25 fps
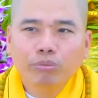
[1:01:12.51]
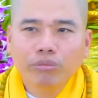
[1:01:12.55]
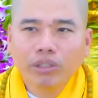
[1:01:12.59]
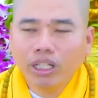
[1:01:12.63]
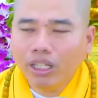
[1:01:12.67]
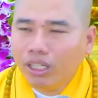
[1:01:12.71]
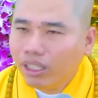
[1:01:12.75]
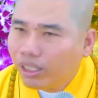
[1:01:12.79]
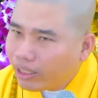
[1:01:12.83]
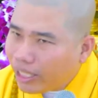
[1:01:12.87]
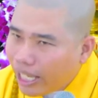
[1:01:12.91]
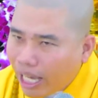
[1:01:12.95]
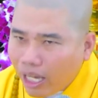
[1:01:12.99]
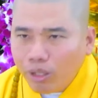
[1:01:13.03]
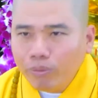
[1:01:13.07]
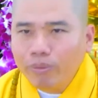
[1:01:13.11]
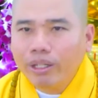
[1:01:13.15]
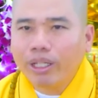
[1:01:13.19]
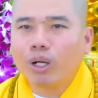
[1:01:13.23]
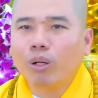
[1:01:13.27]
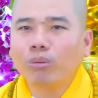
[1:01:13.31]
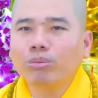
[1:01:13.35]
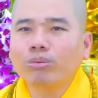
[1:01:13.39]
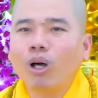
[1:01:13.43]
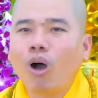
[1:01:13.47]
Đường nào quý
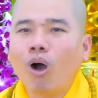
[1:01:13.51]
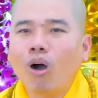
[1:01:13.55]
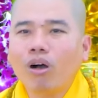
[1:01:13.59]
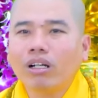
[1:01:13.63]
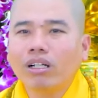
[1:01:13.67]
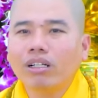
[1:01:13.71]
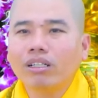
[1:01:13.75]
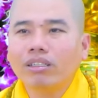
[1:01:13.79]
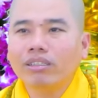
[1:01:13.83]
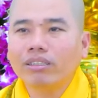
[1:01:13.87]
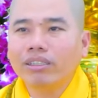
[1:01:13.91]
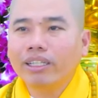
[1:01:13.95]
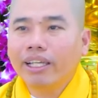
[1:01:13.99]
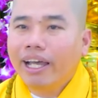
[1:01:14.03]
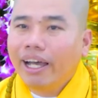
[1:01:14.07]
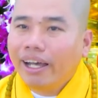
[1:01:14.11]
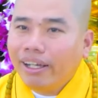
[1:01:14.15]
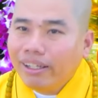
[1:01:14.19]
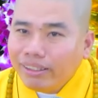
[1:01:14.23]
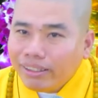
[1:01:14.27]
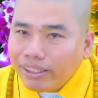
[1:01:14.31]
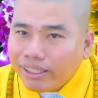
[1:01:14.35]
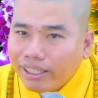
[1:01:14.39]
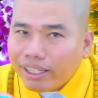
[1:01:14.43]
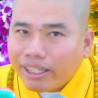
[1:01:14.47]
vị cũng thoát được.
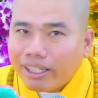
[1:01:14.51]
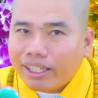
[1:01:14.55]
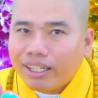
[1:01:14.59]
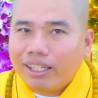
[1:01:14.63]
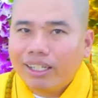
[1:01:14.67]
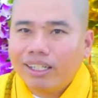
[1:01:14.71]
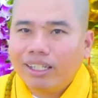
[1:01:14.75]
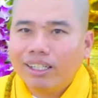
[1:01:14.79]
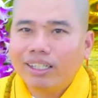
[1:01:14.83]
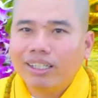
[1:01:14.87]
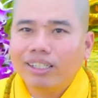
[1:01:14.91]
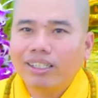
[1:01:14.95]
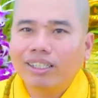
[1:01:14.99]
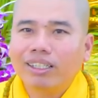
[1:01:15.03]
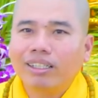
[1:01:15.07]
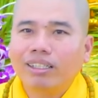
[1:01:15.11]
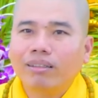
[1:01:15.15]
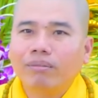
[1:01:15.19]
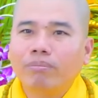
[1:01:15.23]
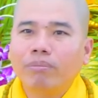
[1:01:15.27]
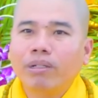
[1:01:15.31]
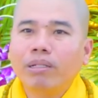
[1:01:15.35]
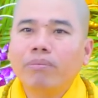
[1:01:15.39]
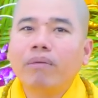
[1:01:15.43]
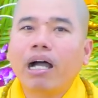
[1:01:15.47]
Nhớ nè
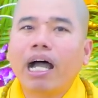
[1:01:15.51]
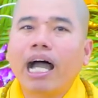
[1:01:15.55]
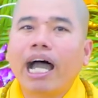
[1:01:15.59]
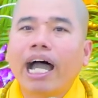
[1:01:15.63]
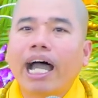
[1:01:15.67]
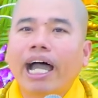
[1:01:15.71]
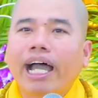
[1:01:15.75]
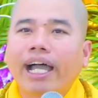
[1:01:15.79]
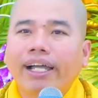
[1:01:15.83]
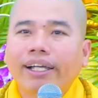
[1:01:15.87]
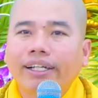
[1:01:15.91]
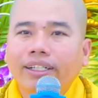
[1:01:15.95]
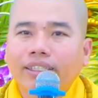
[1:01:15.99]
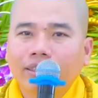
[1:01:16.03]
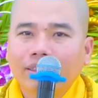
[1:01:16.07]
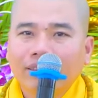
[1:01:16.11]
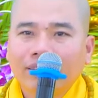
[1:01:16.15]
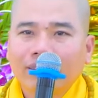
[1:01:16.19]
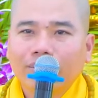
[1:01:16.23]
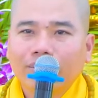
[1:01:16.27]
mấy bà